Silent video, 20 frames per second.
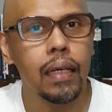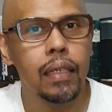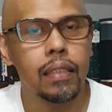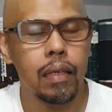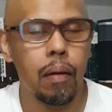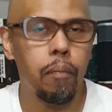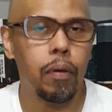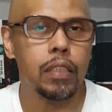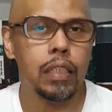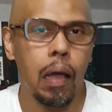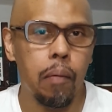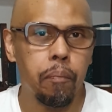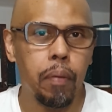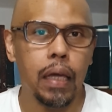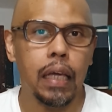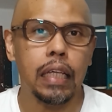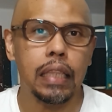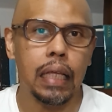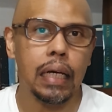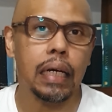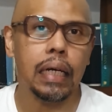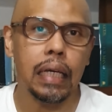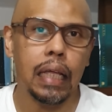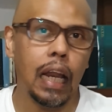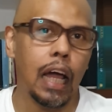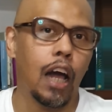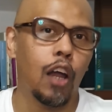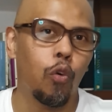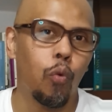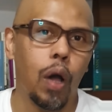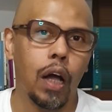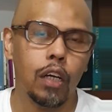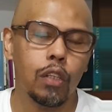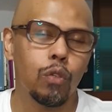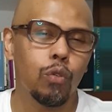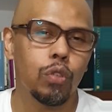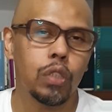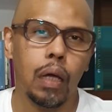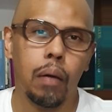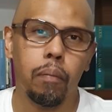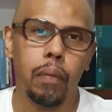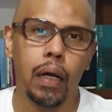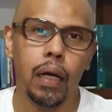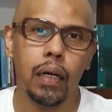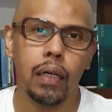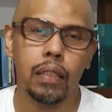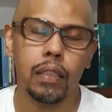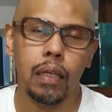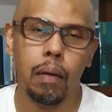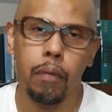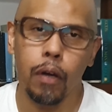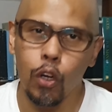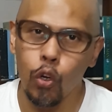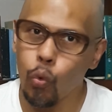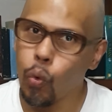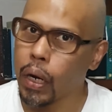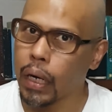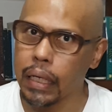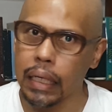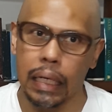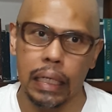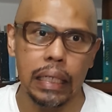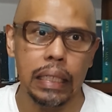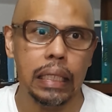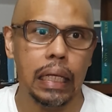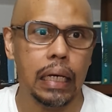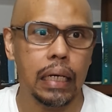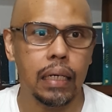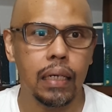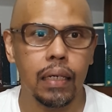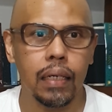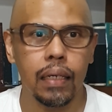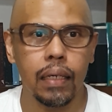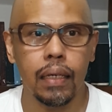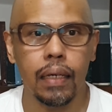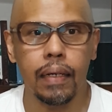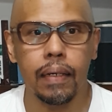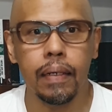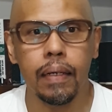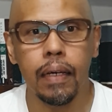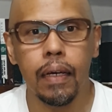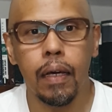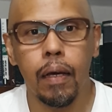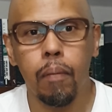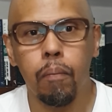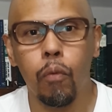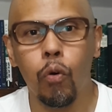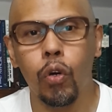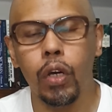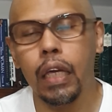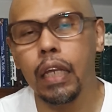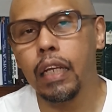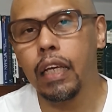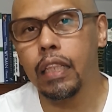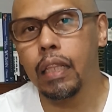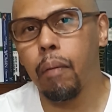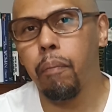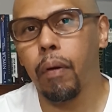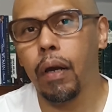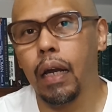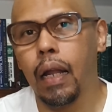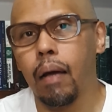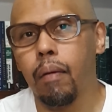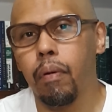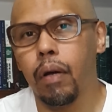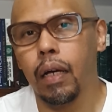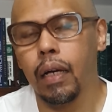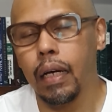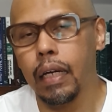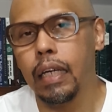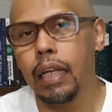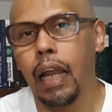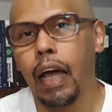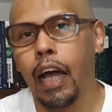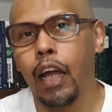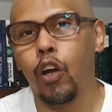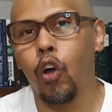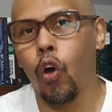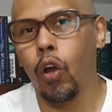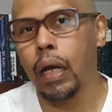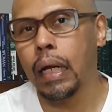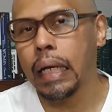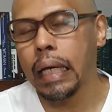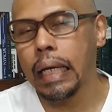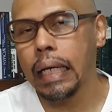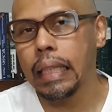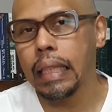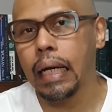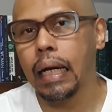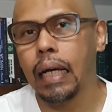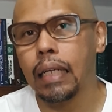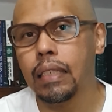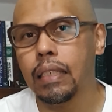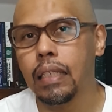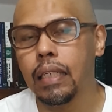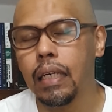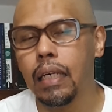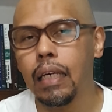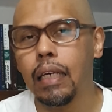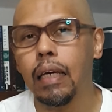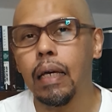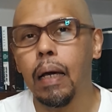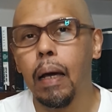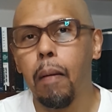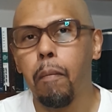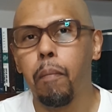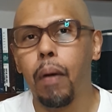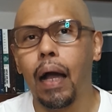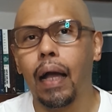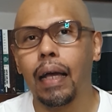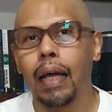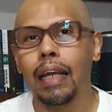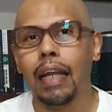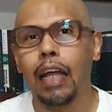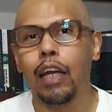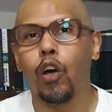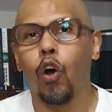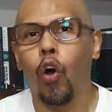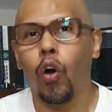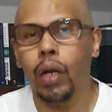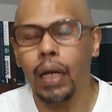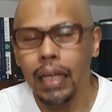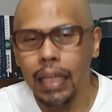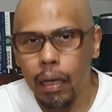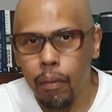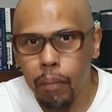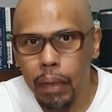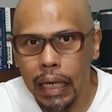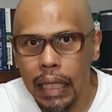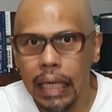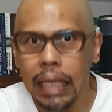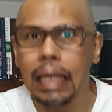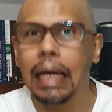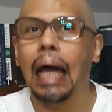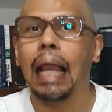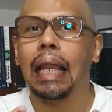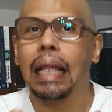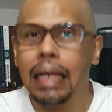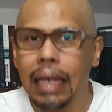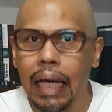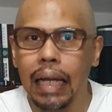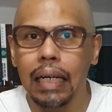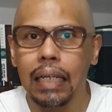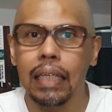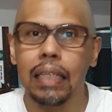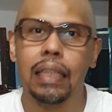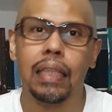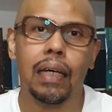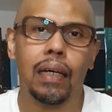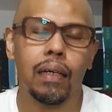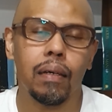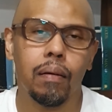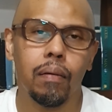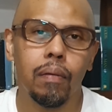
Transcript: sampai-sampai kita kehilangan waktu sama sama keluarga kita, ya. Mungkin kita pernah kehilangan orang yang kita kasihi, bahkan ada orang yang meninggalkan kita